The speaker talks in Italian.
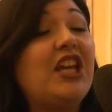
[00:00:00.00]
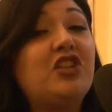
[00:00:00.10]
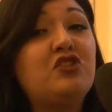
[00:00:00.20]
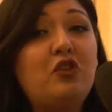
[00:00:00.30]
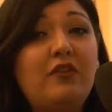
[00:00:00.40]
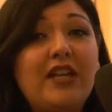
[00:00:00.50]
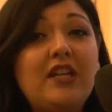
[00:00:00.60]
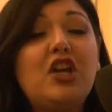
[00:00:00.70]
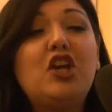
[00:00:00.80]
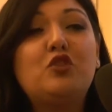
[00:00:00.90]
E i
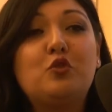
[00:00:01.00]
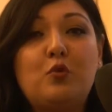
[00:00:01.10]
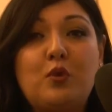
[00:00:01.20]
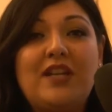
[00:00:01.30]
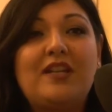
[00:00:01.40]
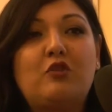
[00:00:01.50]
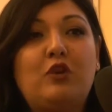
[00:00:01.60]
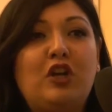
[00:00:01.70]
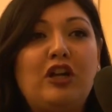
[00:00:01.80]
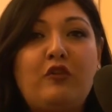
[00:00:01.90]
giovani sono quelli che
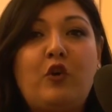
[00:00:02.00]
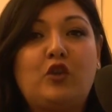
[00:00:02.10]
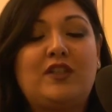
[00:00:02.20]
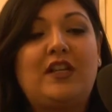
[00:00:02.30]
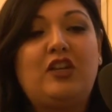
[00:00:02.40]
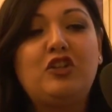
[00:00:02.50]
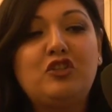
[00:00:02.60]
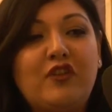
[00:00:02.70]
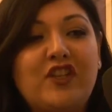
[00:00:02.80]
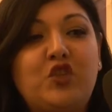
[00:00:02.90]
con la loro forza, le loro
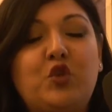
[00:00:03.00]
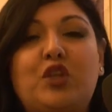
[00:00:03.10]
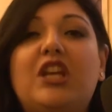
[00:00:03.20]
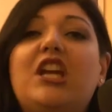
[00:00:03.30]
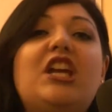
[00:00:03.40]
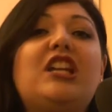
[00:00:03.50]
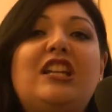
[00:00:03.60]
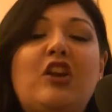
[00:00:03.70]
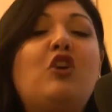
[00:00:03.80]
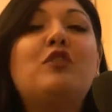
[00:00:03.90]
innovazioni,
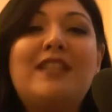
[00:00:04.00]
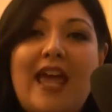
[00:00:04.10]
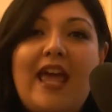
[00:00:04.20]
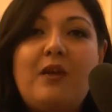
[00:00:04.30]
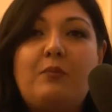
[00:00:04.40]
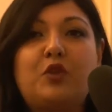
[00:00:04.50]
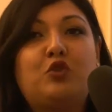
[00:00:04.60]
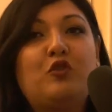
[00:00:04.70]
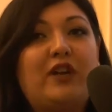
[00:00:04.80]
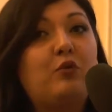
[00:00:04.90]
le loro idee
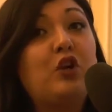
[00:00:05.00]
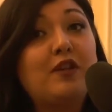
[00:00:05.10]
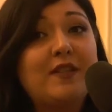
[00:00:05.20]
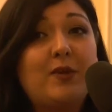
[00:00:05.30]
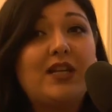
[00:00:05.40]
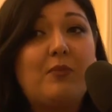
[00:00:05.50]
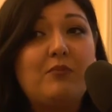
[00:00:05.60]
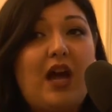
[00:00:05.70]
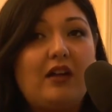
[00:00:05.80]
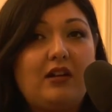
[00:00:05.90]
possono fare qualcosa per
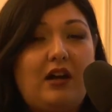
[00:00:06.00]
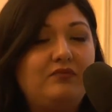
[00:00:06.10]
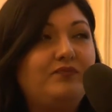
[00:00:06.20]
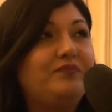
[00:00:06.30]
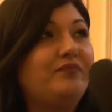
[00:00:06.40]
cambiarla